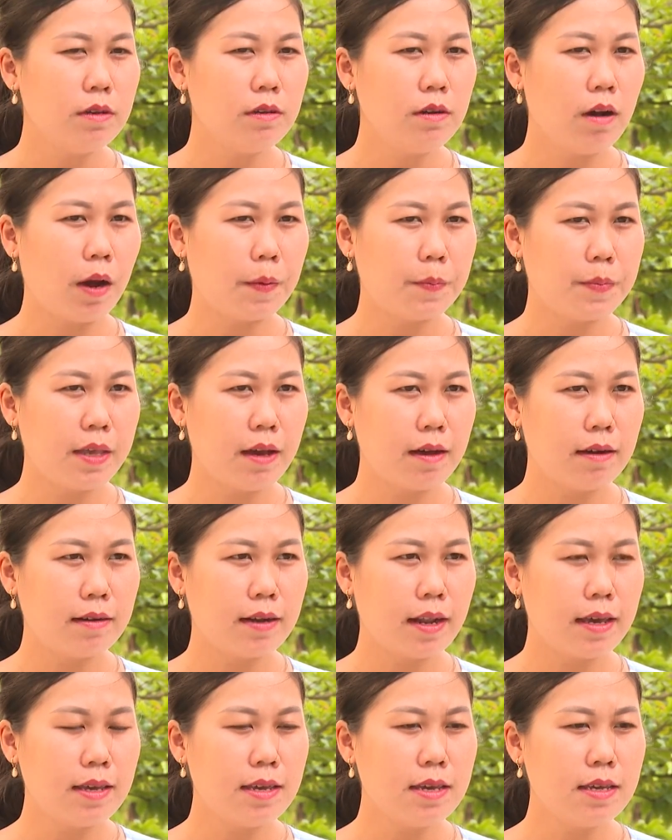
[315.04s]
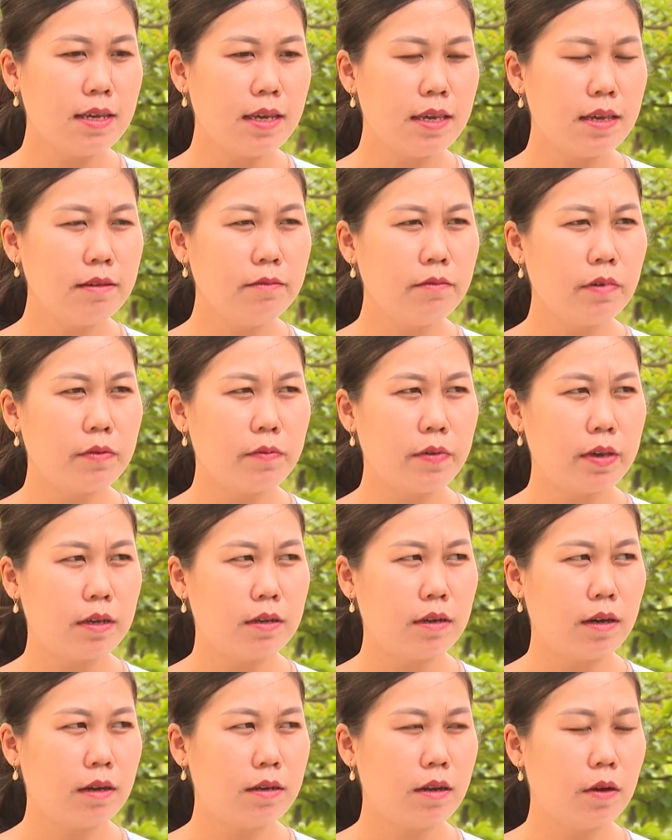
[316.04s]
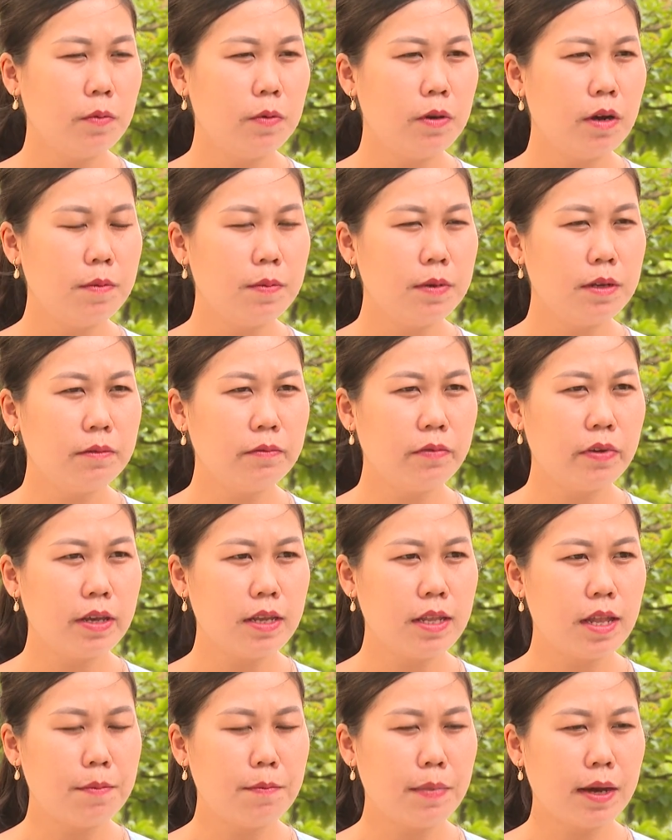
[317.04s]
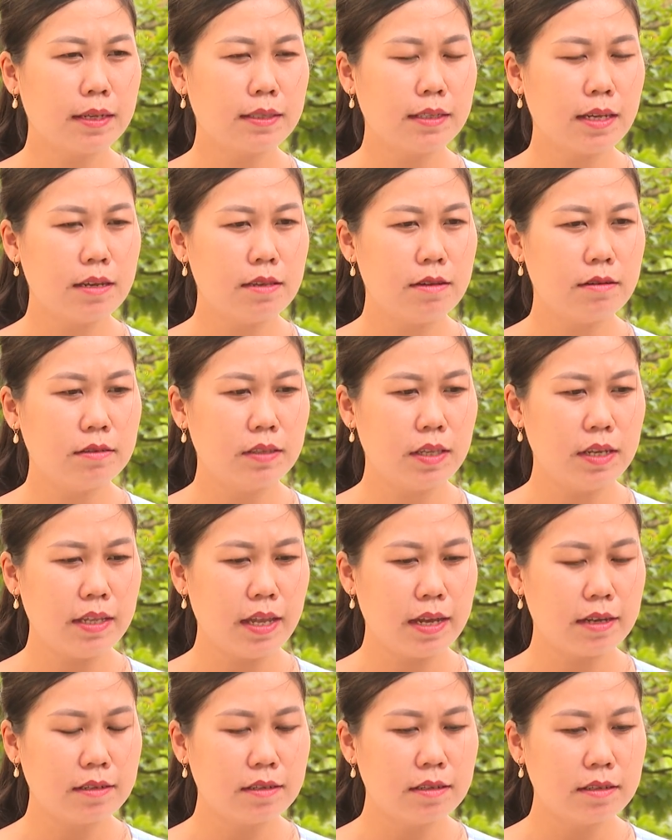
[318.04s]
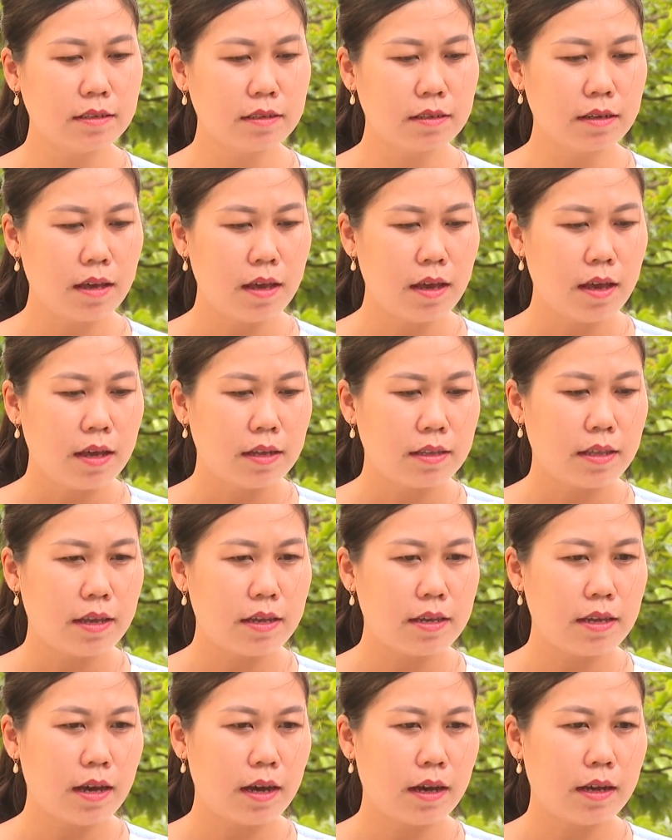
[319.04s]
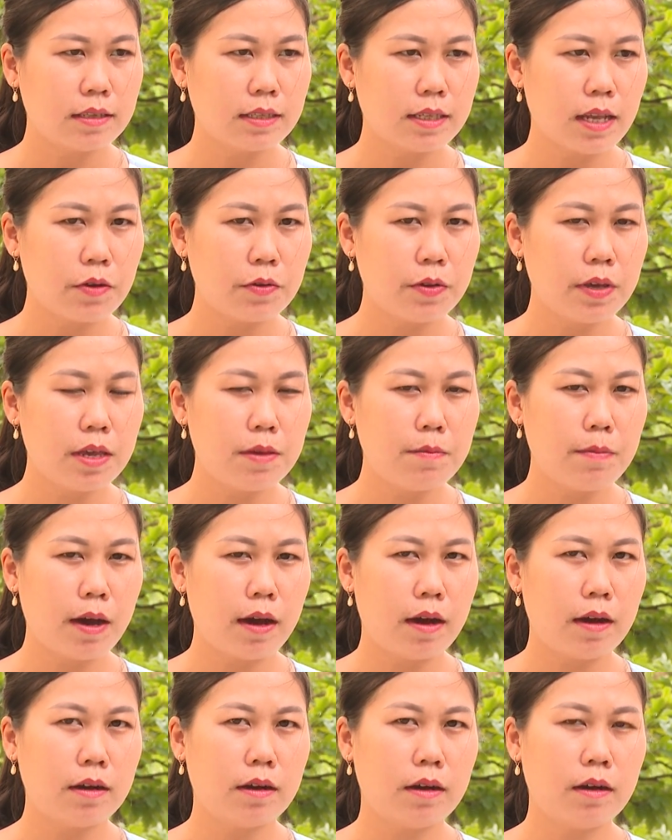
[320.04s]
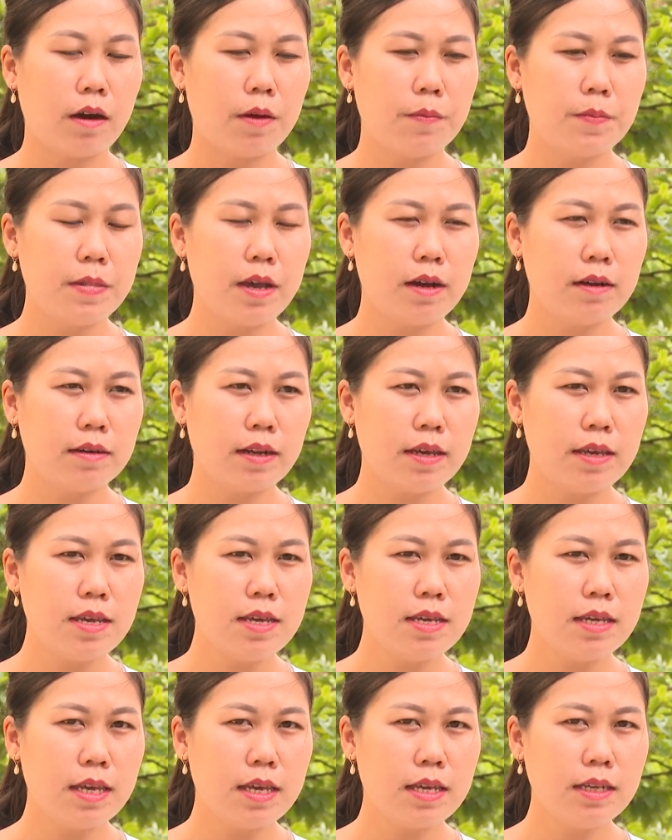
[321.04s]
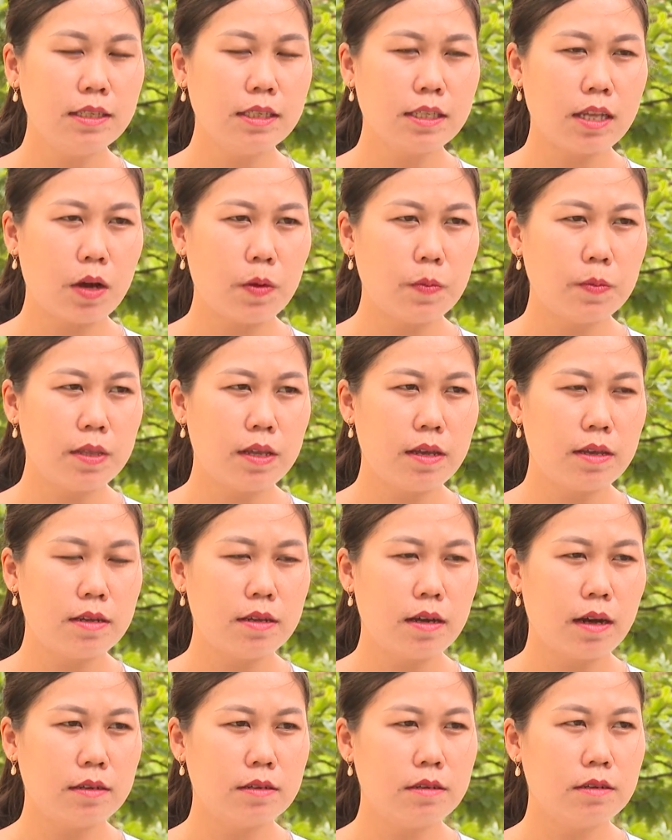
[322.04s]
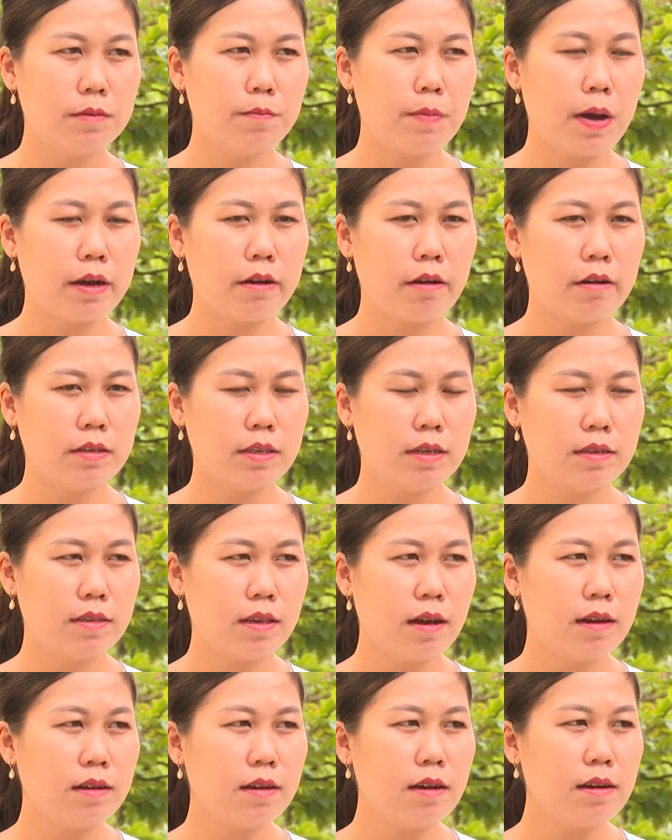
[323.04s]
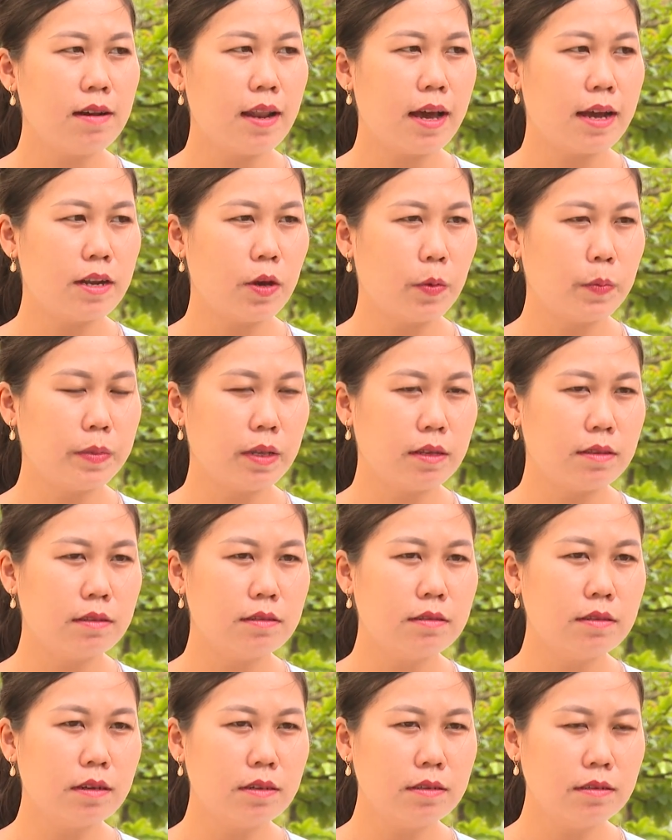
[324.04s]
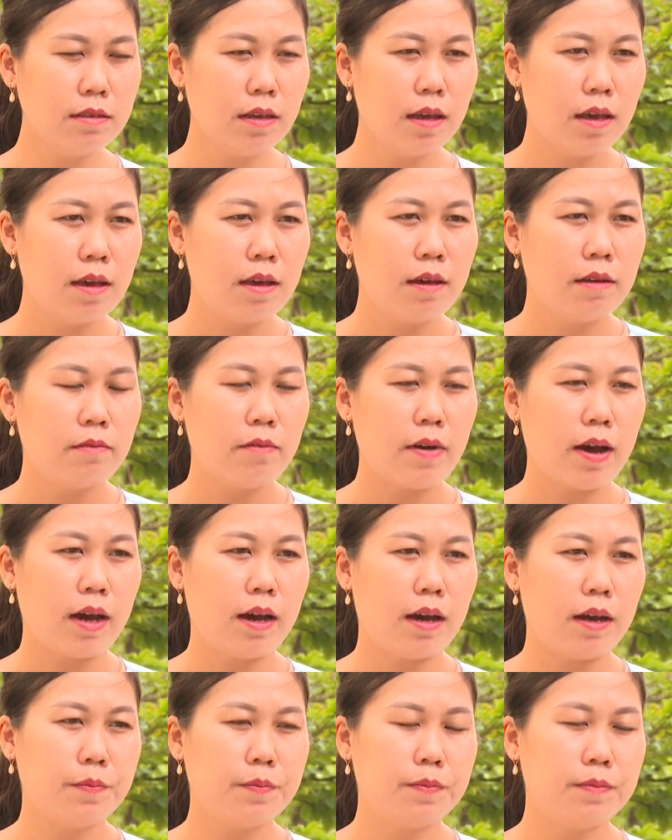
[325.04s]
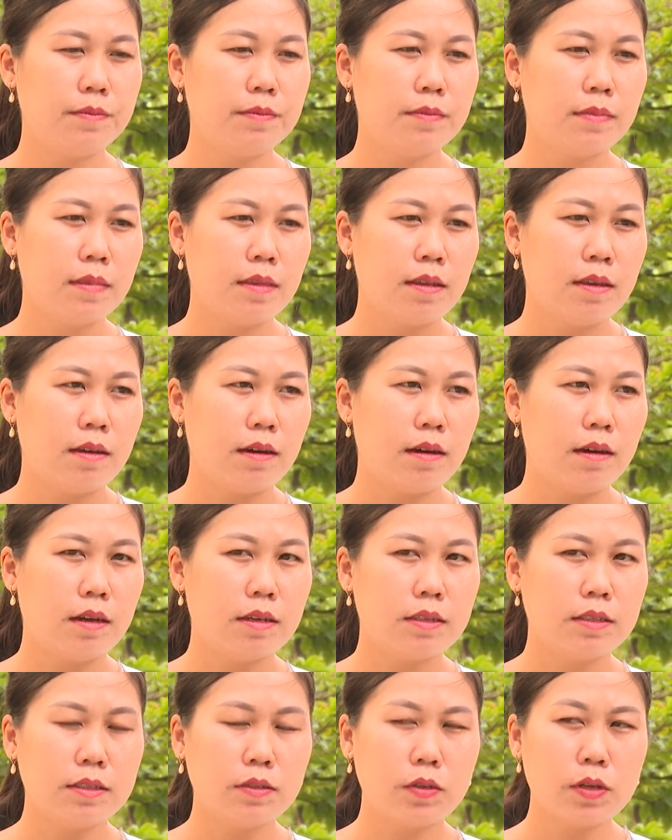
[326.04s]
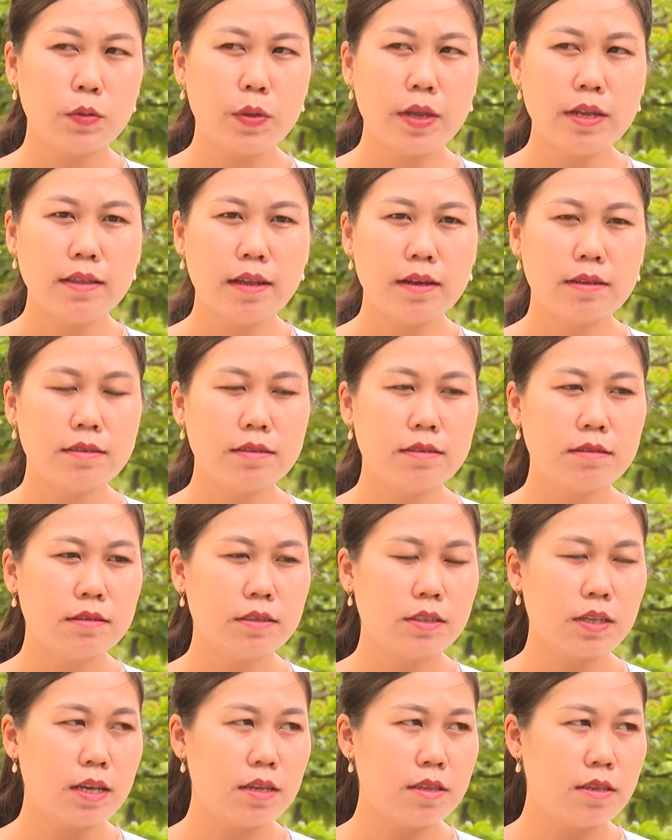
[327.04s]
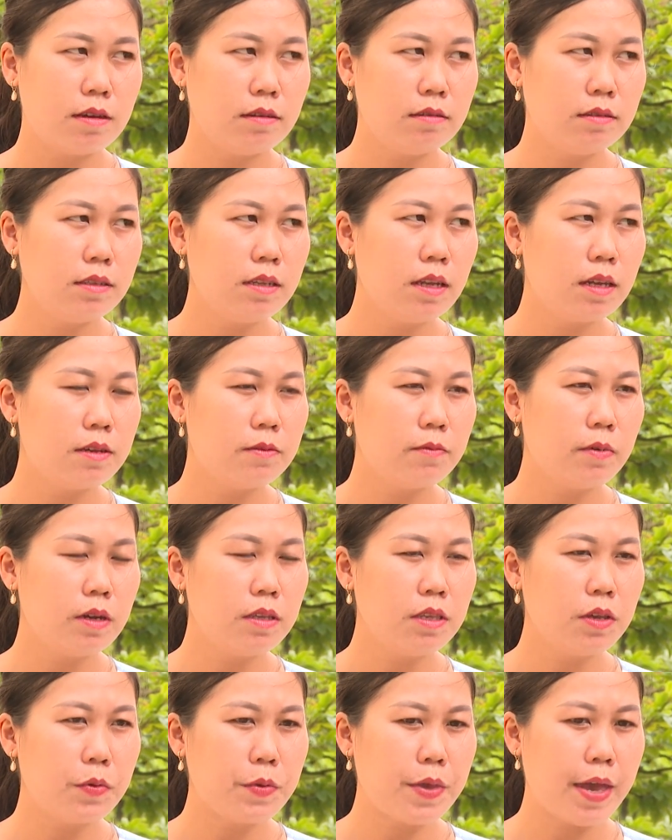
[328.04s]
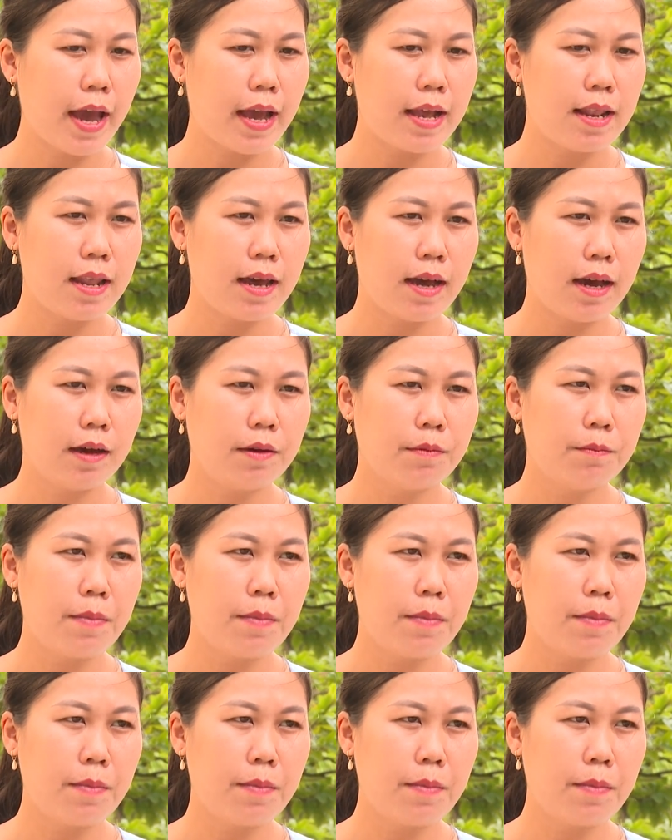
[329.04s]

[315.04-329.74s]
chức họp dân lấy ý kiến về việc à, đóng góp kinh phí để mà xây dựng tuyến đèn đường. Thì à, sau khi mà họp dân lấy ý kiến xong thì à, được bà con nhân dân rất là đồng tình hưởng ứng và cái tuyến đèn đường xây dựng thì với chiều dài là